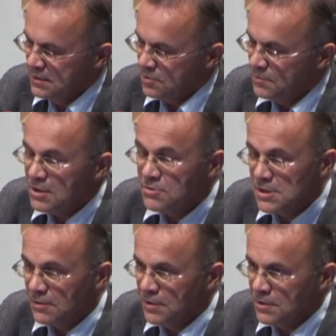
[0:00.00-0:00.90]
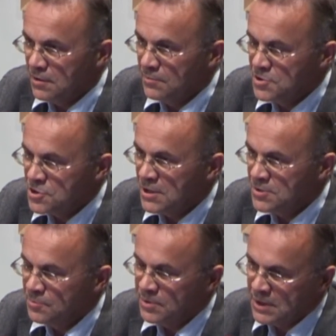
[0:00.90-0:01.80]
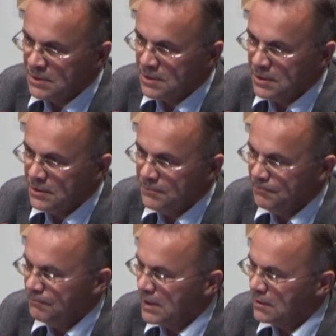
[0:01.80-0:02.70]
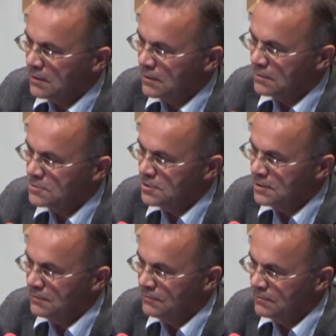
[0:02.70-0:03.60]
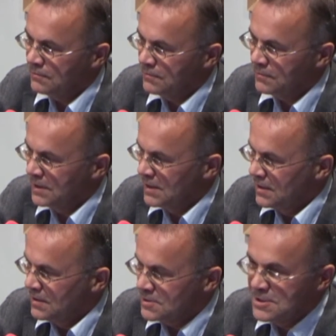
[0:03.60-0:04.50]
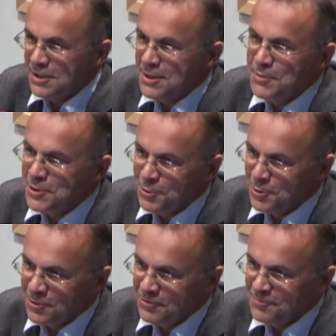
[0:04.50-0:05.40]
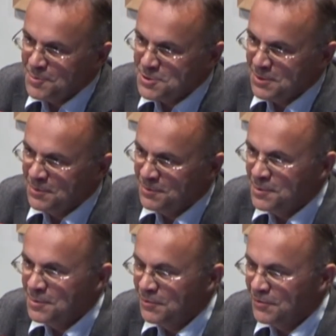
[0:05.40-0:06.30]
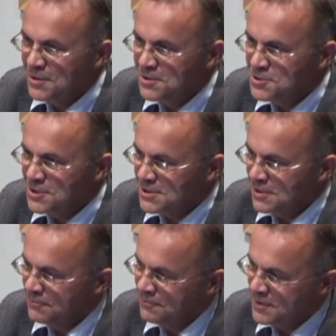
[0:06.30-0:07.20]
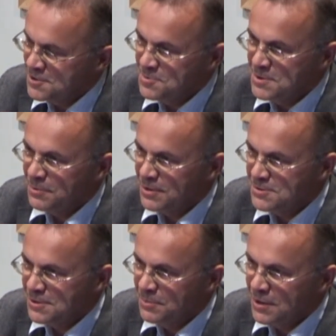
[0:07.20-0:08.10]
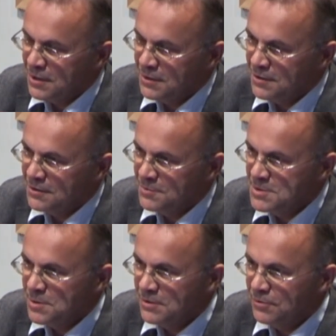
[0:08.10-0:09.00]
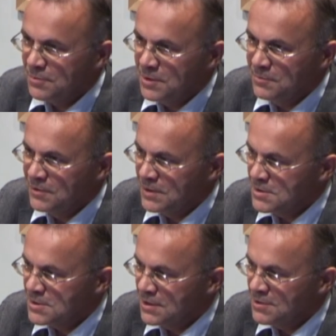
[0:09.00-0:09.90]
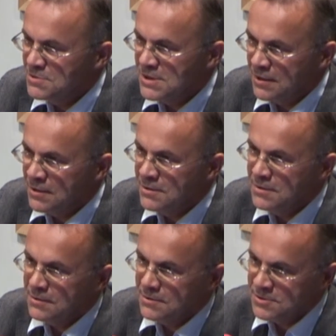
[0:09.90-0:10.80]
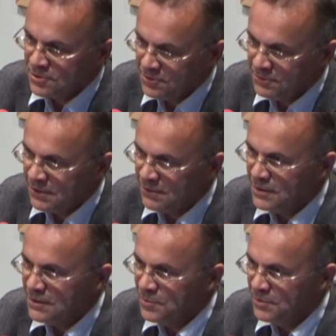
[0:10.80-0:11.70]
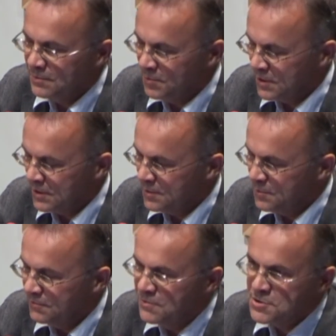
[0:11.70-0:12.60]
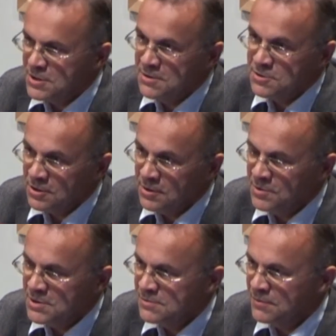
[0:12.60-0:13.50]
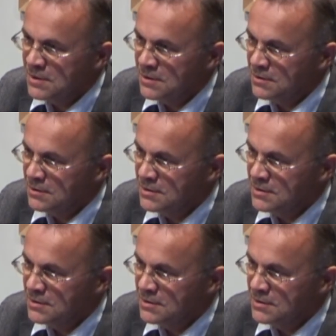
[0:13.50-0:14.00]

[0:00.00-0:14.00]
To my konsekwentnie obniżaliśmy podatki, E, czyli w, zdaniem ideologów można by było powiedzieć, że zachowywaliśmy się bardzo liberalnie, natomiast Platforma Obywatelska nieustannie z roku na rok te pod, podatki podwyższa, rzekomo nazywa, e,